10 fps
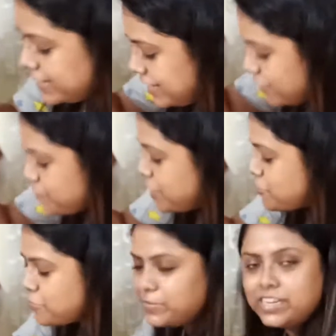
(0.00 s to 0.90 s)
এটা লাগবে না
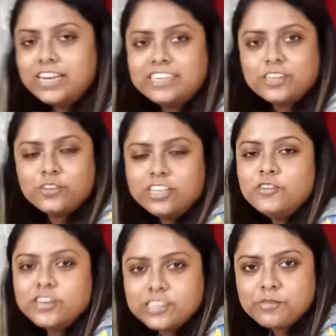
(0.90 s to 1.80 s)
আমার মিডিলেরটা
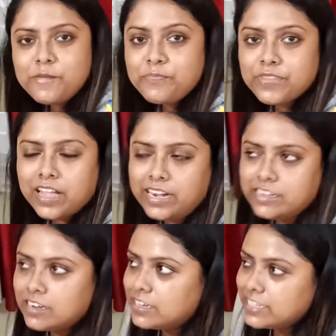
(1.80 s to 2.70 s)
হলেই হয়ে যাবে
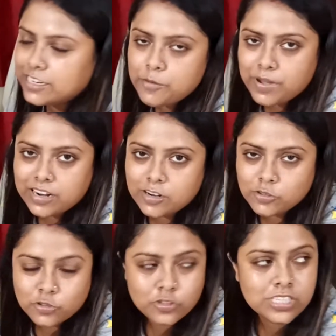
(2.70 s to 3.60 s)
অ্যান্ড ডিনার uh,
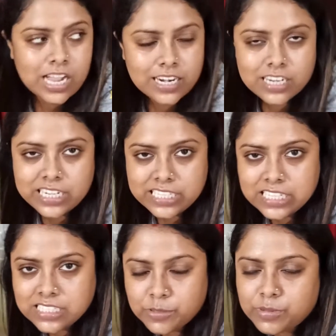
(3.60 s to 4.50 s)
বানানোর জন্য ছানা কাটিয়ে
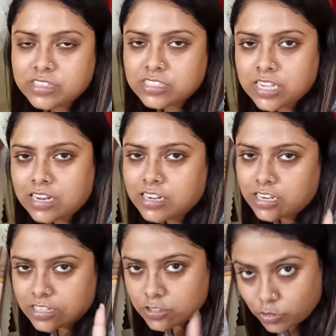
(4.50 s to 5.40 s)
এসেছি বিকজ
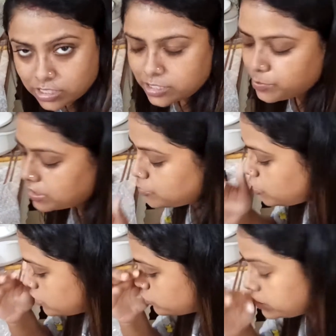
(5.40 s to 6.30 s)
ছানার তরকারি বানাবো
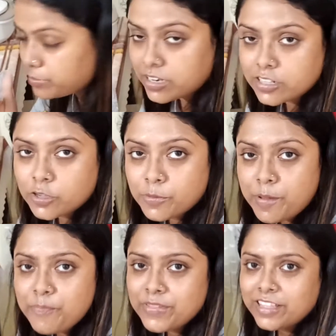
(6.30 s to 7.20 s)
আর রুটি বানাতে
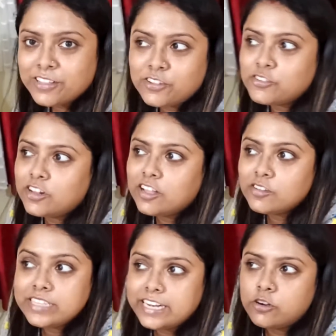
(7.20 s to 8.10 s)
হবে চলো
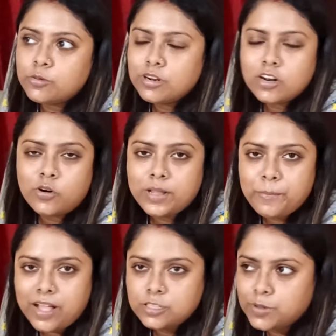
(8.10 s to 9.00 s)
এখন দেরি করবো না নটা
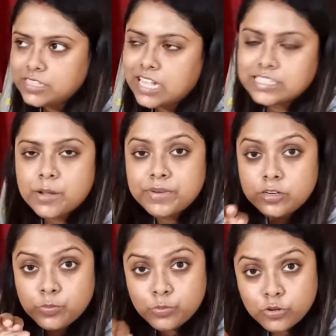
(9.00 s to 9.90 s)
পাঁচ বাজে আজকে আমরা
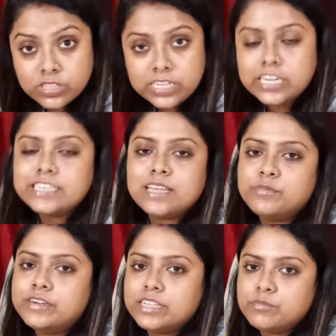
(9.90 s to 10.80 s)
পুরো দিনটা
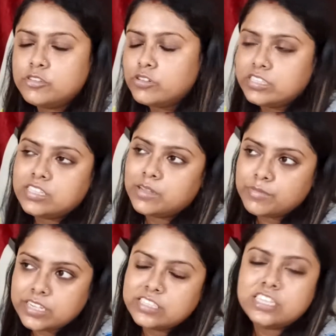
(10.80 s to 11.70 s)
টাইমে টাইমে চলছি তাই আমি
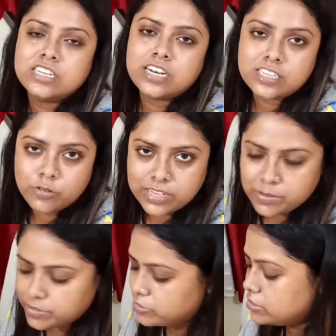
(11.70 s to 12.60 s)
চাইছি ডিনারটাও
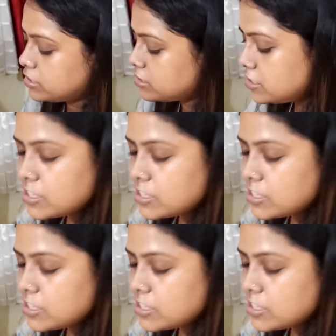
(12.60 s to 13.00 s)
টাইমে হয়ে যায়